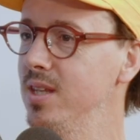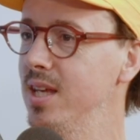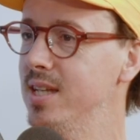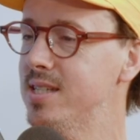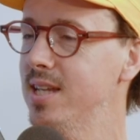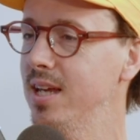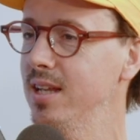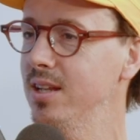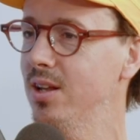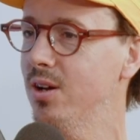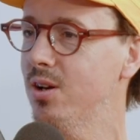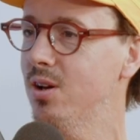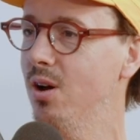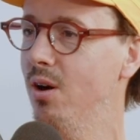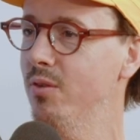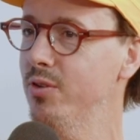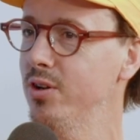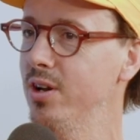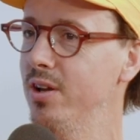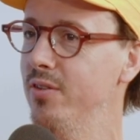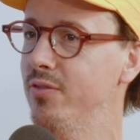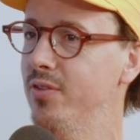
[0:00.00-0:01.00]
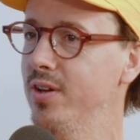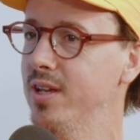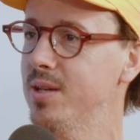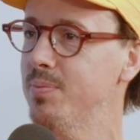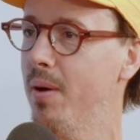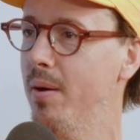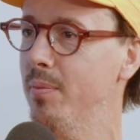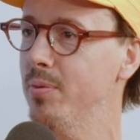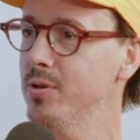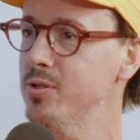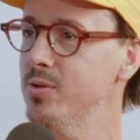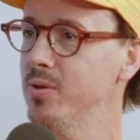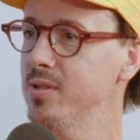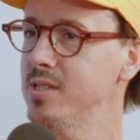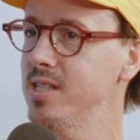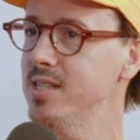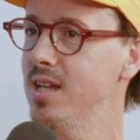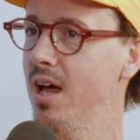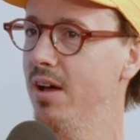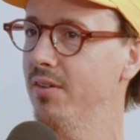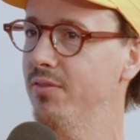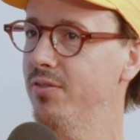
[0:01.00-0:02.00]
essaie de cover le fait qu'il prend pas soin de
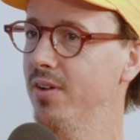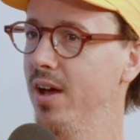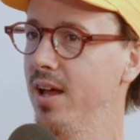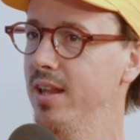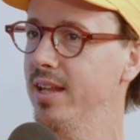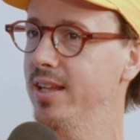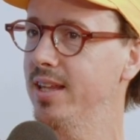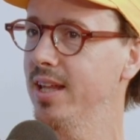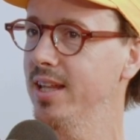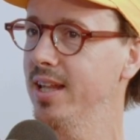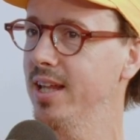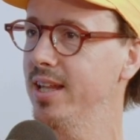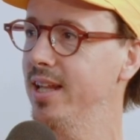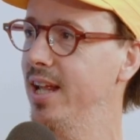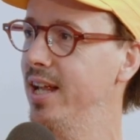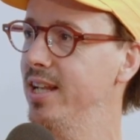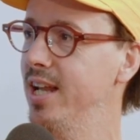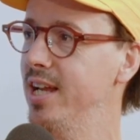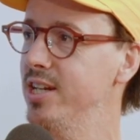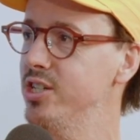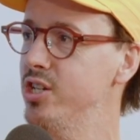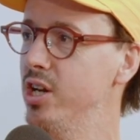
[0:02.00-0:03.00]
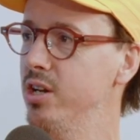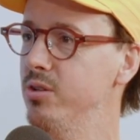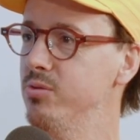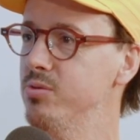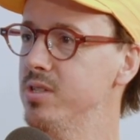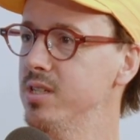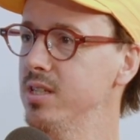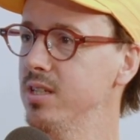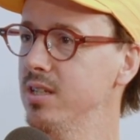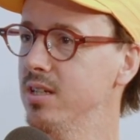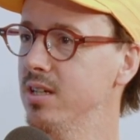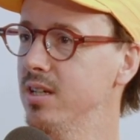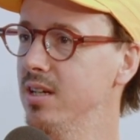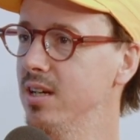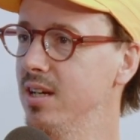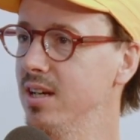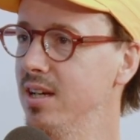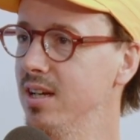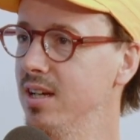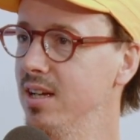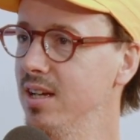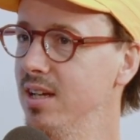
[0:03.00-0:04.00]
ses enfants en étant dans de, la jalousie. Rentre, rentre.
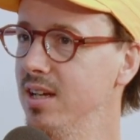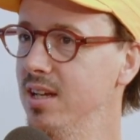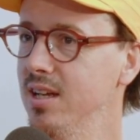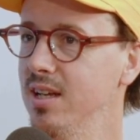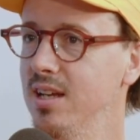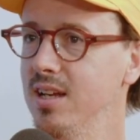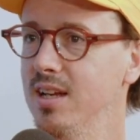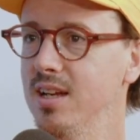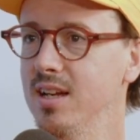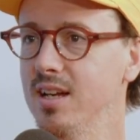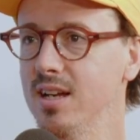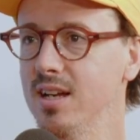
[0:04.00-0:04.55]
Prends un billet.